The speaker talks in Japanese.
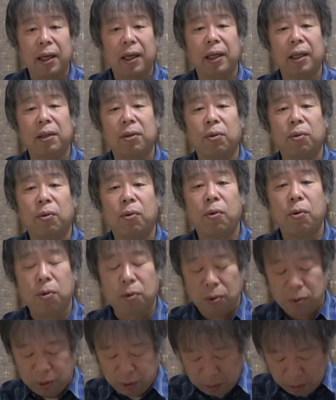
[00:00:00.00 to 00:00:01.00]
えーと、と
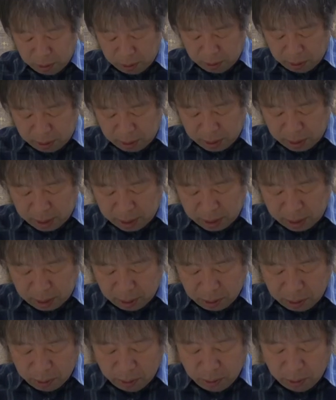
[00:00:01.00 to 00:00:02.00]
行動
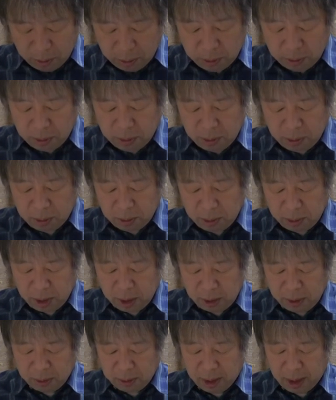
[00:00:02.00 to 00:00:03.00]
行動の
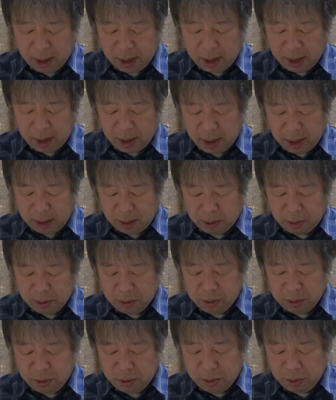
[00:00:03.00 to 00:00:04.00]
時の電源と
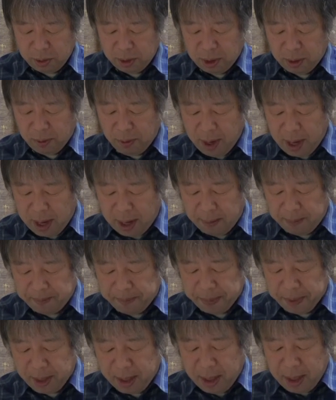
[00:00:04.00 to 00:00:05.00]
いうよりは
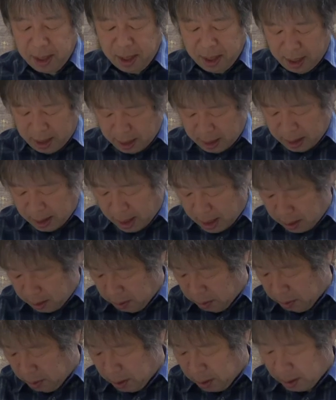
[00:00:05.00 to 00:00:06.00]
何て
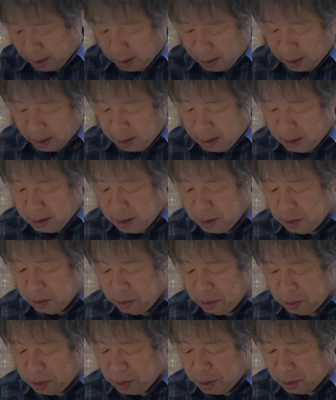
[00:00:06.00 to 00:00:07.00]
言うんですかね非
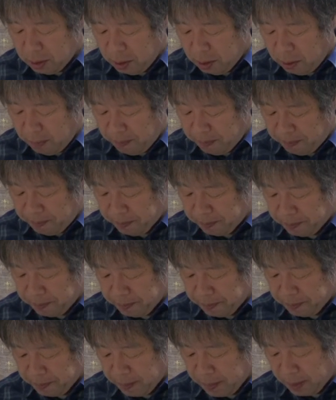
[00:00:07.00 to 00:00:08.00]
常時の
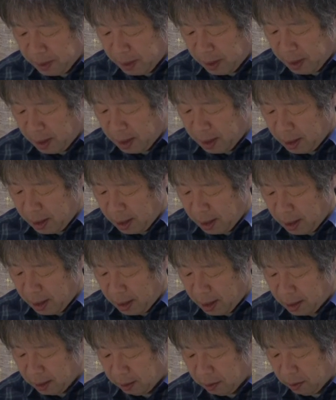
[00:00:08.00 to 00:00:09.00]
電源
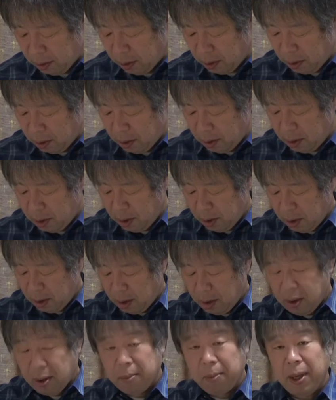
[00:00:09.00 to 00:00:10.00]
確保
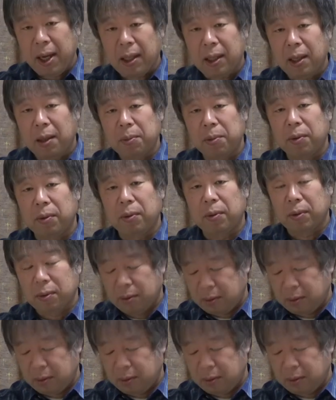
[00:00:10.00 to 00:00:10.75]
まあ多分